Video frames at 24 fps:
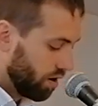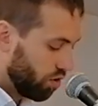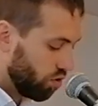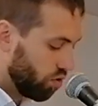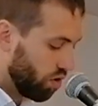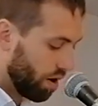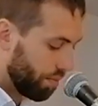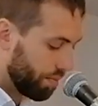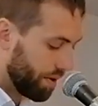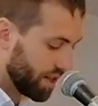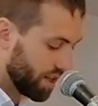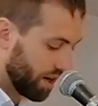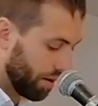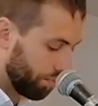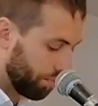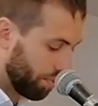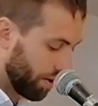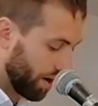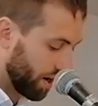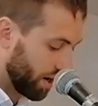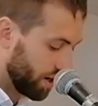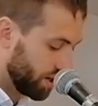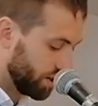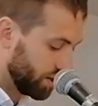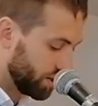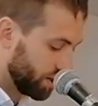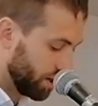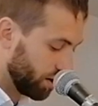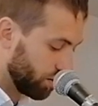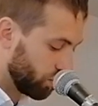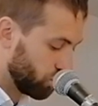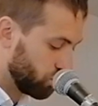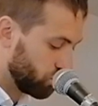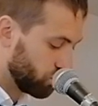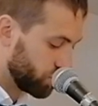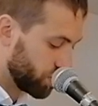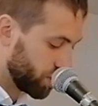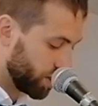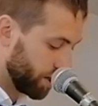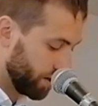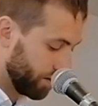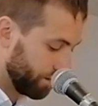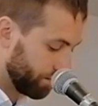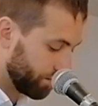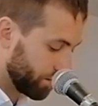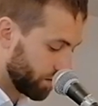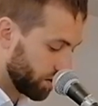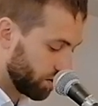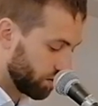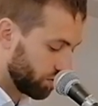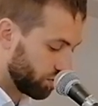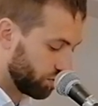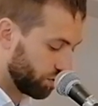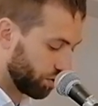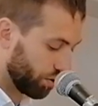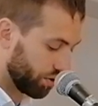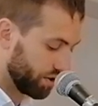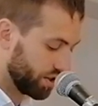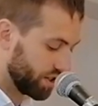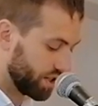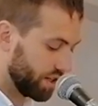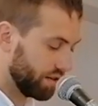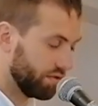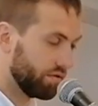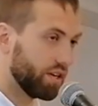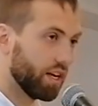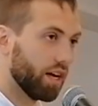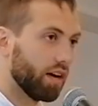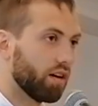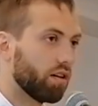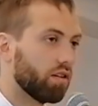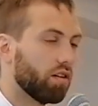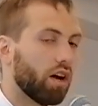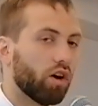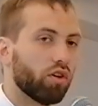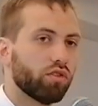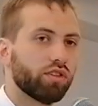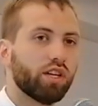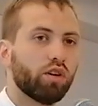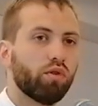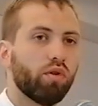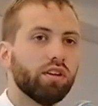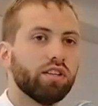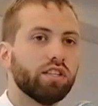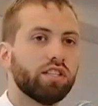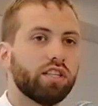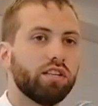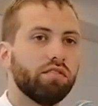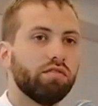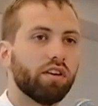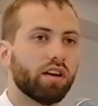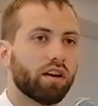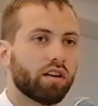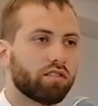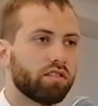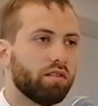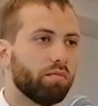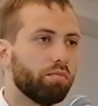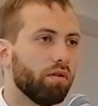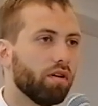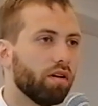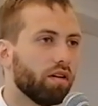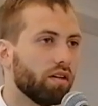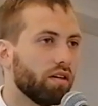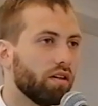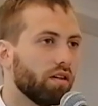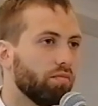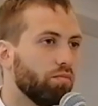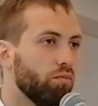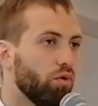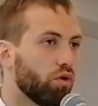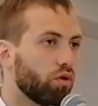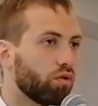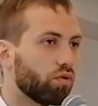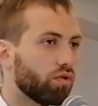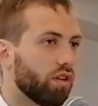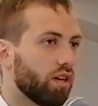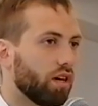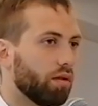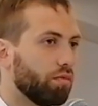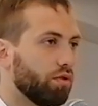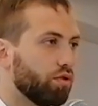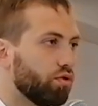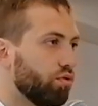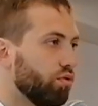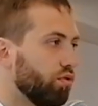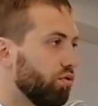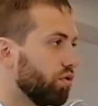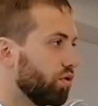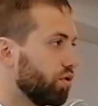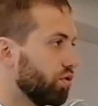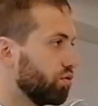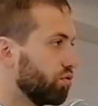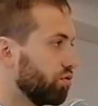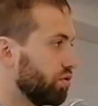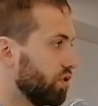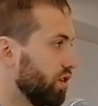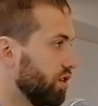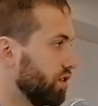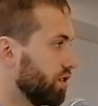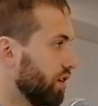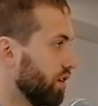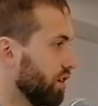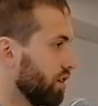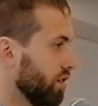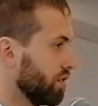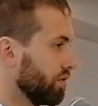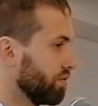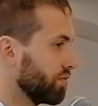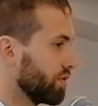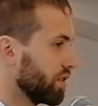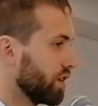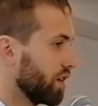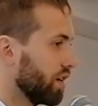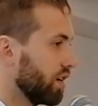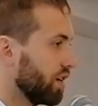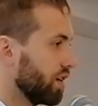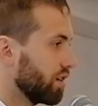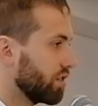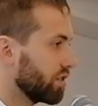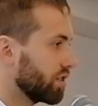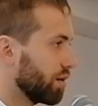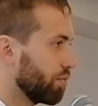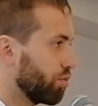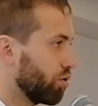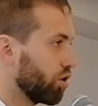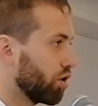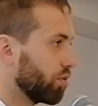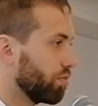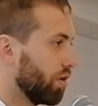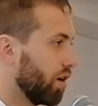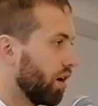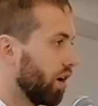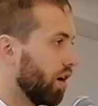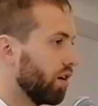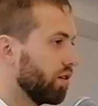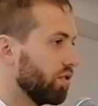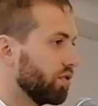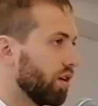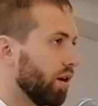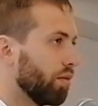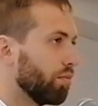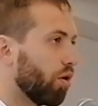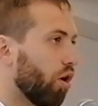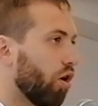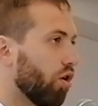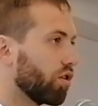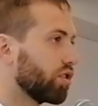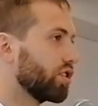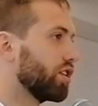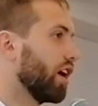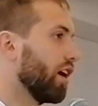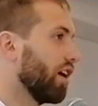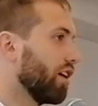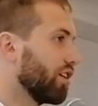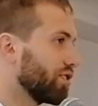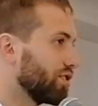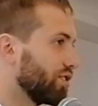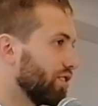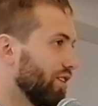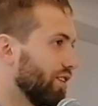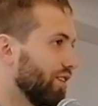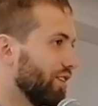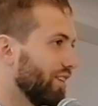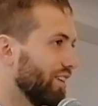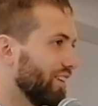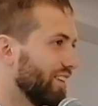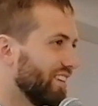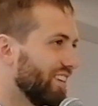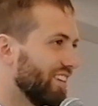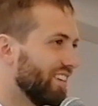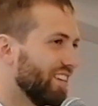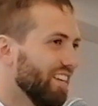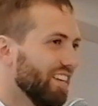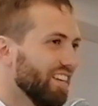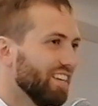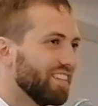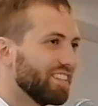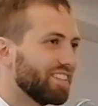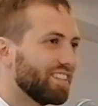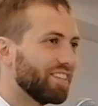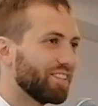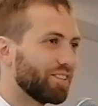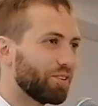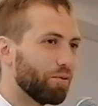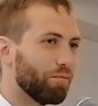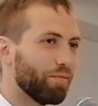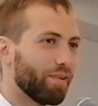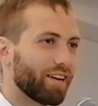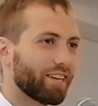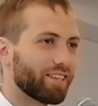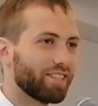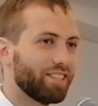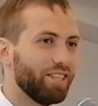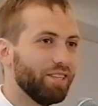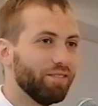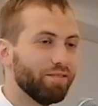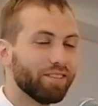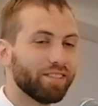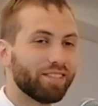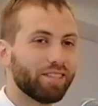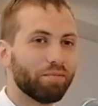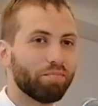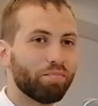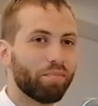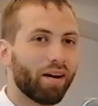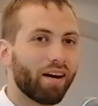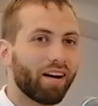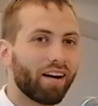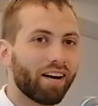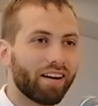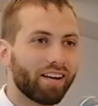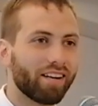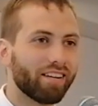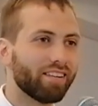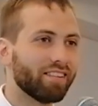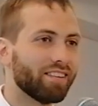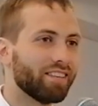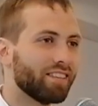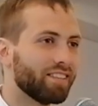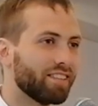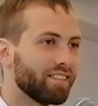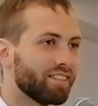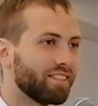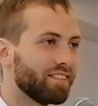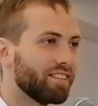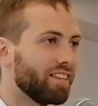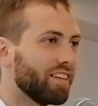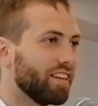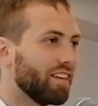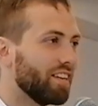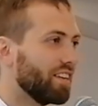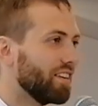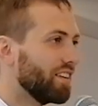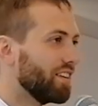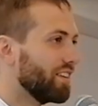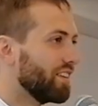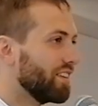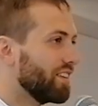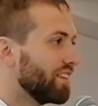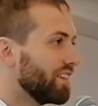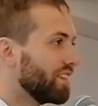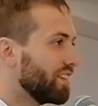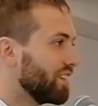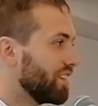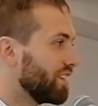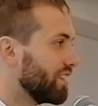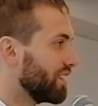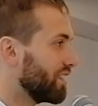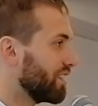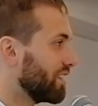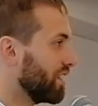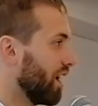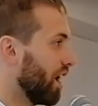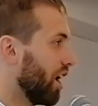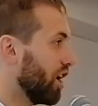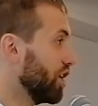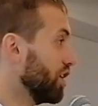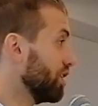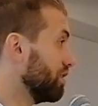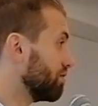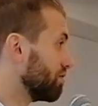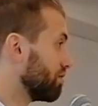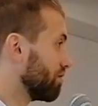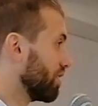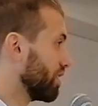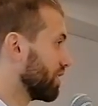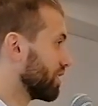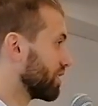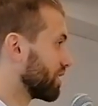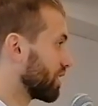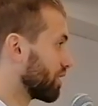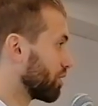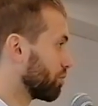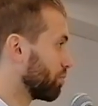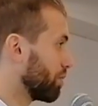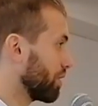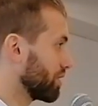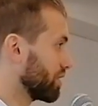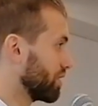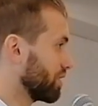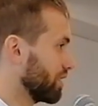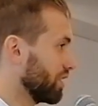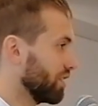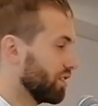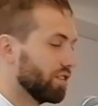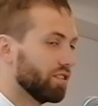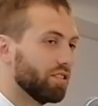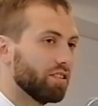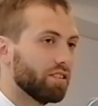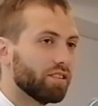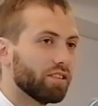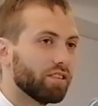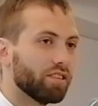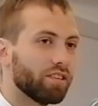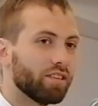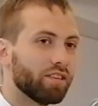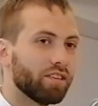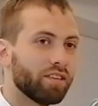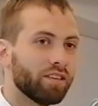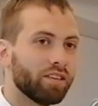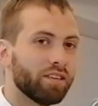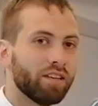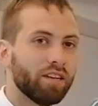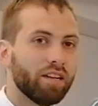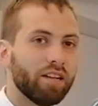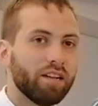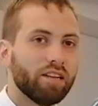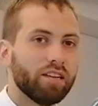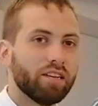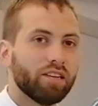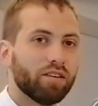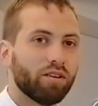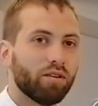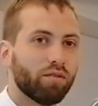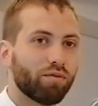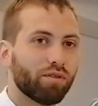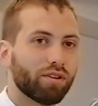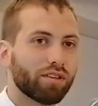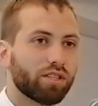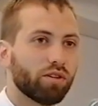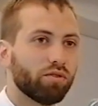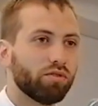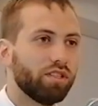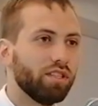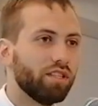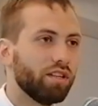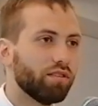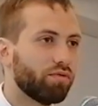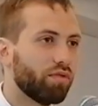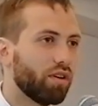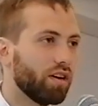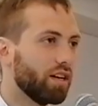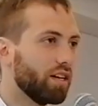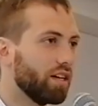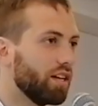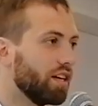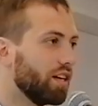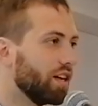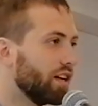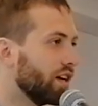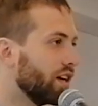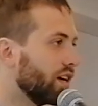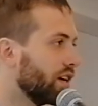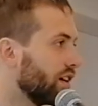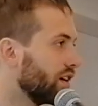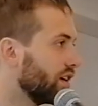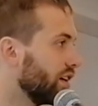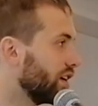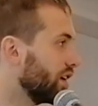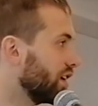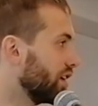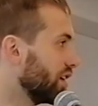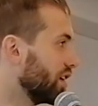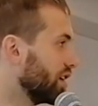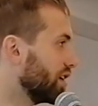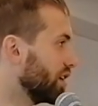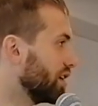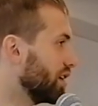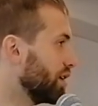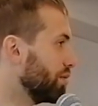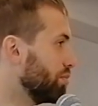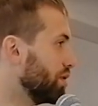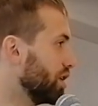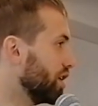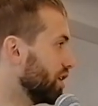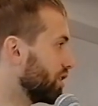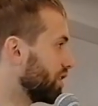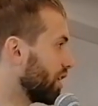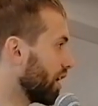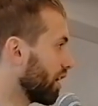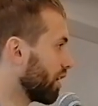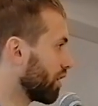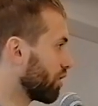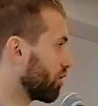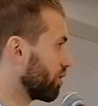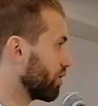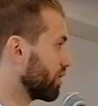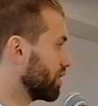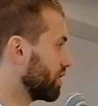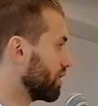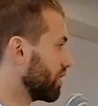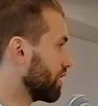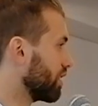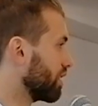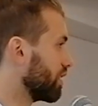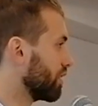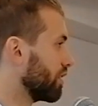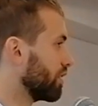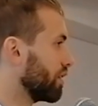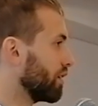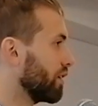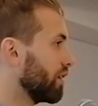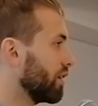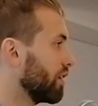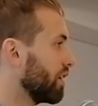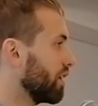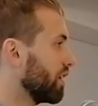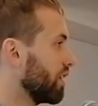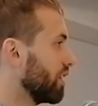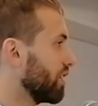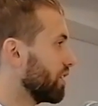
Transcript: lui amènent un paralysé couché sur une civière. Alors c'est quoi une civière C'est pas un mot qu'on a l'habitude euh, d'utiliser. Hein. C'est un peu comme un, brancard, c'est ce que Marc dit, mais c'est pas... Euh, un lit, ouais, quelque part c'est ça. Hein. Euh. On voit ça aussi des fois les, militaires quand il y a euh,